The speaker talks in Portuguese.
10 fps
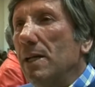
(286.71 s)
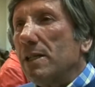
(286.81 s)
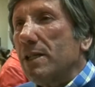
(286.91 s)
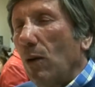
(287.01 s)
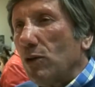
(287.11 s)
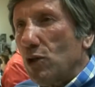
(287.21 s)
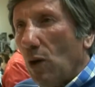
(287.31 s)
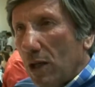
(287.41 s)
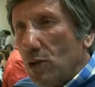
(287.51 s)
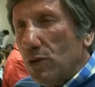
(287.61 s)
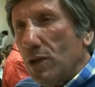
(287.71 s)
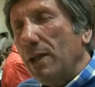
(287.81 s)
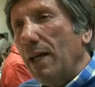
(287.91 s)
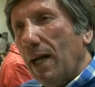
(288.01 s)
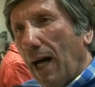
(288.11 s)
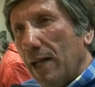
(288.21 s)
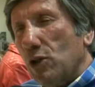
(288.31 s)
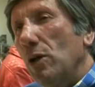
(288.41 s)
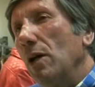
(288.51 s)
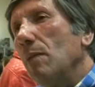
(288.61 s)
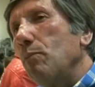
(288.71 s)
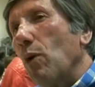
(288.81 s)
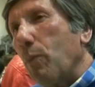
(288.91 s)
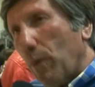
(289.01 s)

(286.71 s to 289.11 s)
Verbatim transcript: são sócios indicados por